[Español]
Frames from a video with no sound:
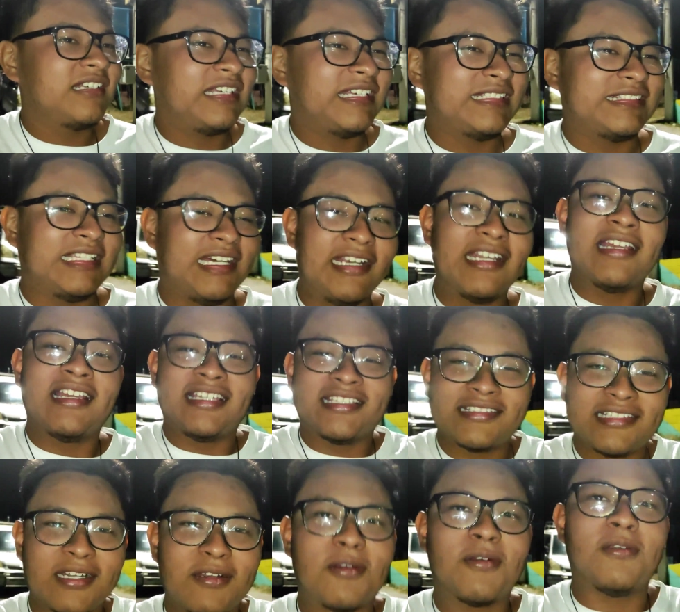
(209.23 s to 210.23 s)
Estar en
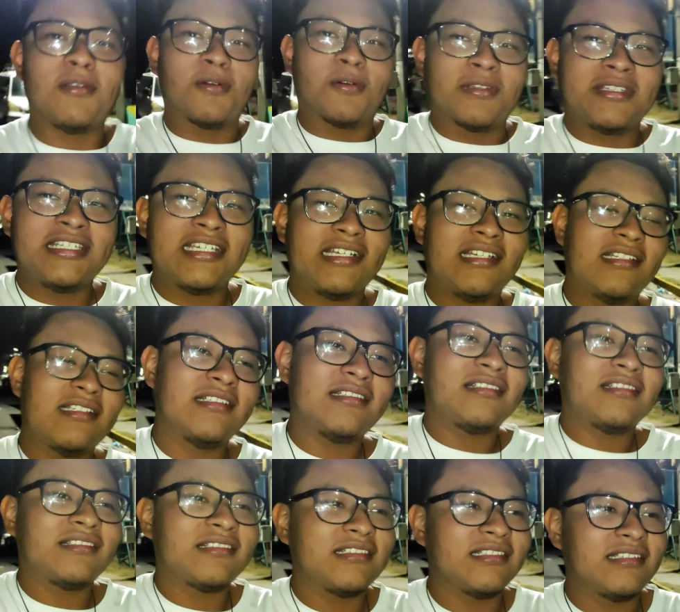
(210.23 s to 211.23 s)
esta colonia
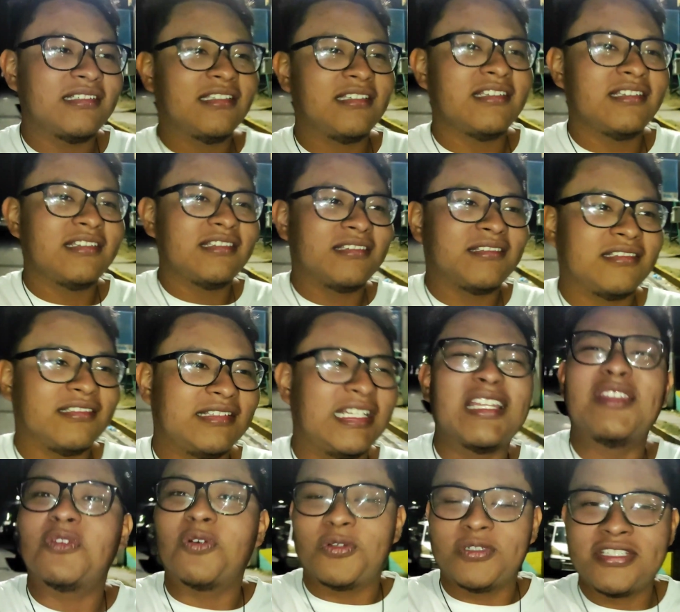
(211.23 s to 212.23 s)

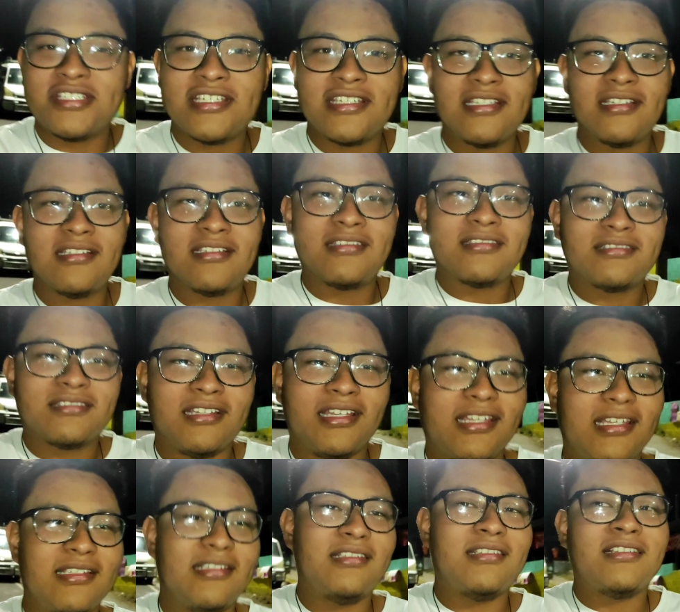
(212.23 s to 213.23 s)
de noche.
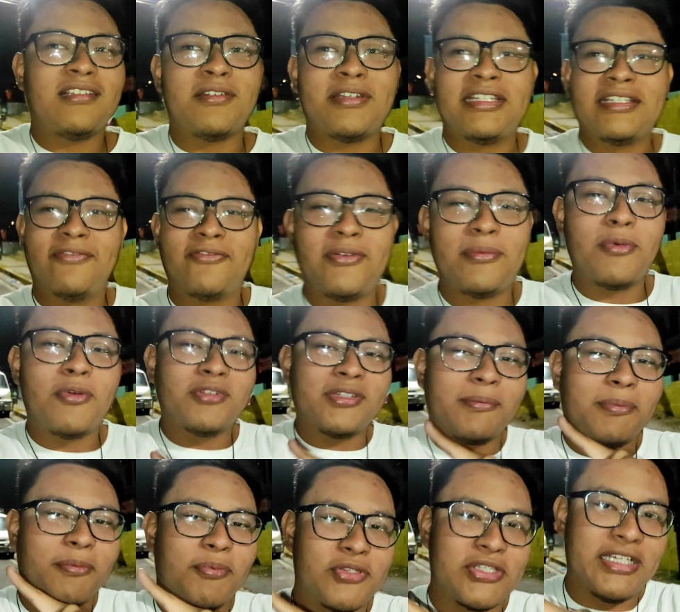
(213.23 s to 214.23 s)
Y ahorita fuimos a
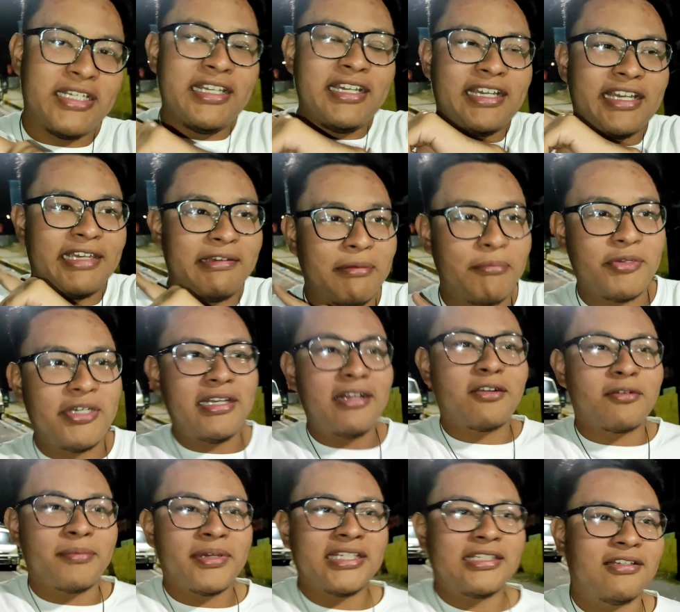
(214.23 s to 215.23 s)
una pupusería que íbamos a ir
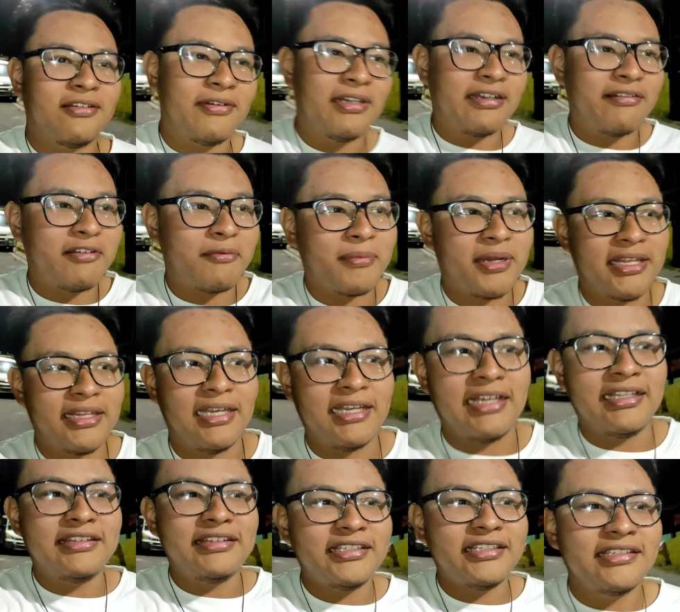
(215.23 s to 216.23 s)
a comer, ya lo van a ver más
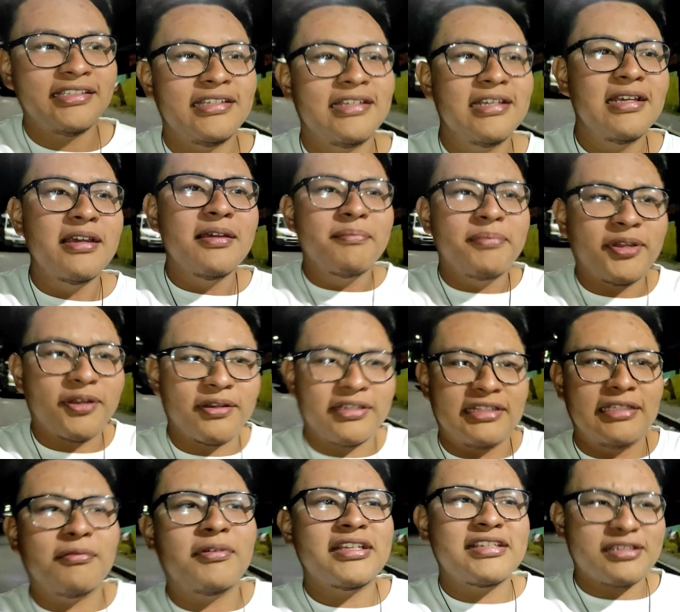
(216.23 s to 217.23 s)
adelante. Pero
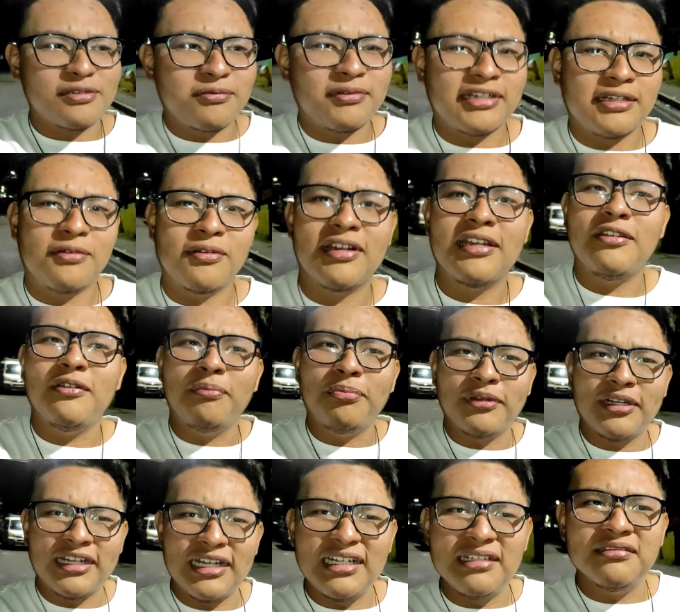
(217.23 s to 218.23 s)
ahorita voy a hacer un recorrido
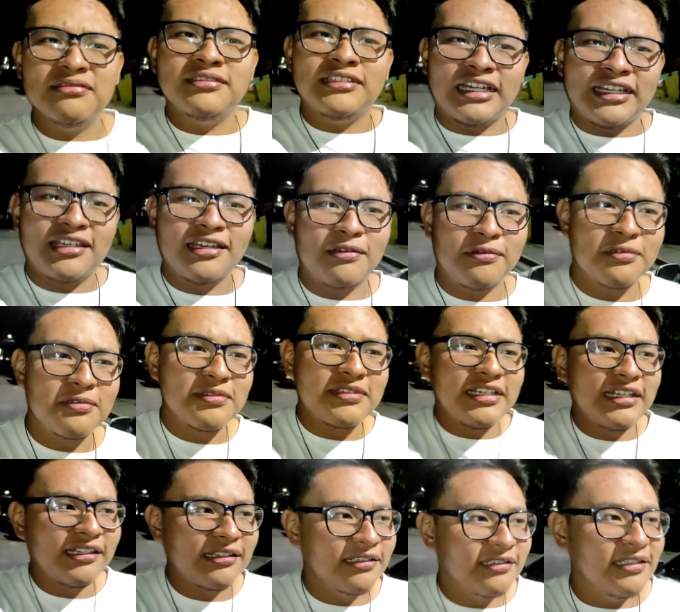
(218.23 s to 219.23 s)
por acá, que hay que
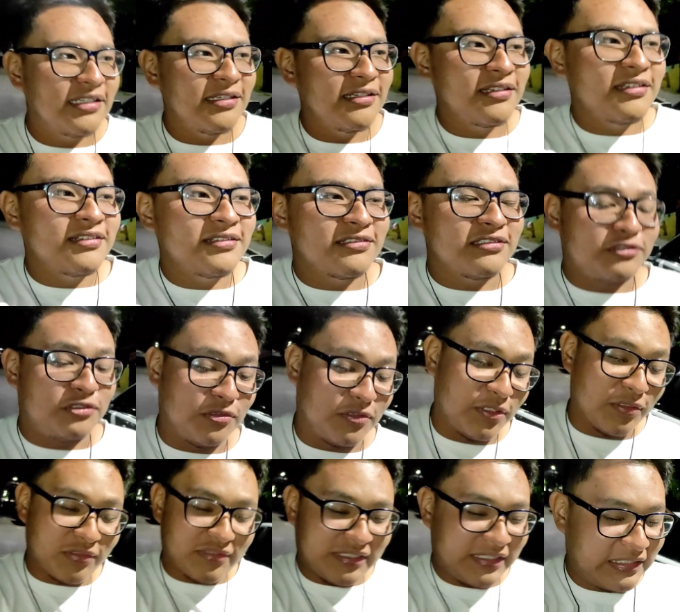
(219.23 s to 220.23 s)
conocer. Yo
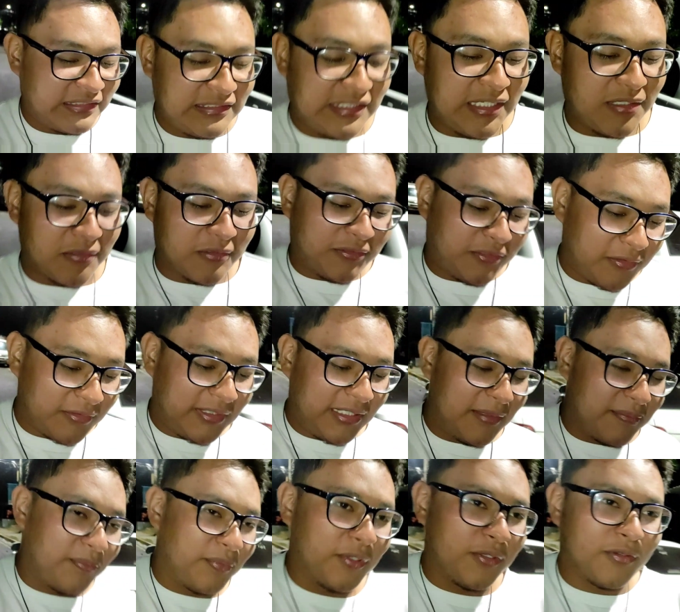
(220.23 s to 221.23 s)
creo que si en otro
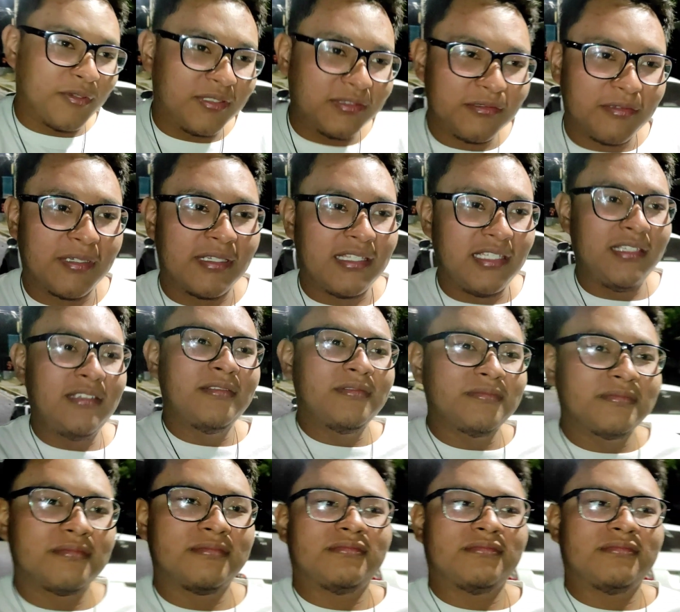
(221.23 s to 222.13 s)
tiempo yo entro aquí,